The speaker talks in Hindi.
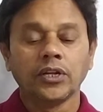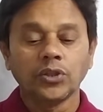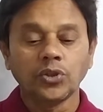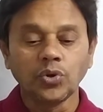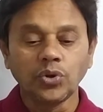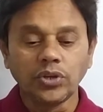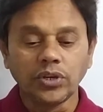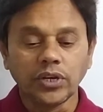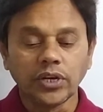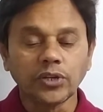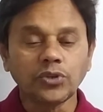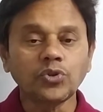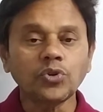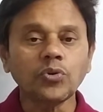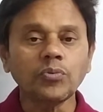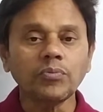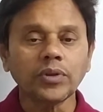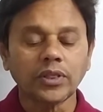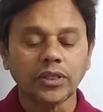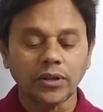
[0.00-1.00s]
तो ये
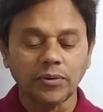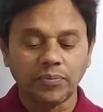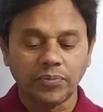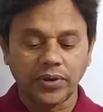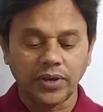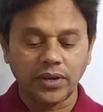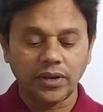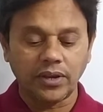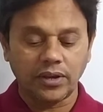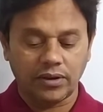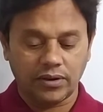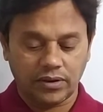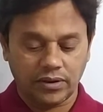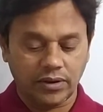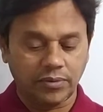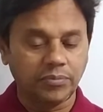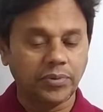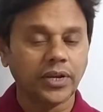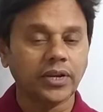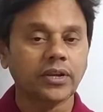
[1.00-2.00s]
जो मतलब के
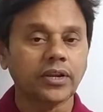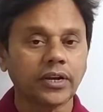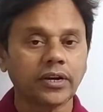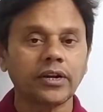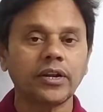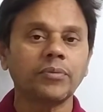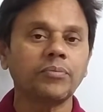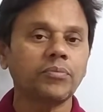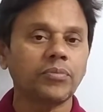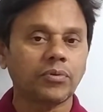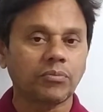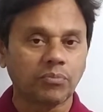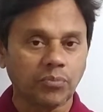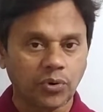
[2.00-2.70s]
हमने किंगडम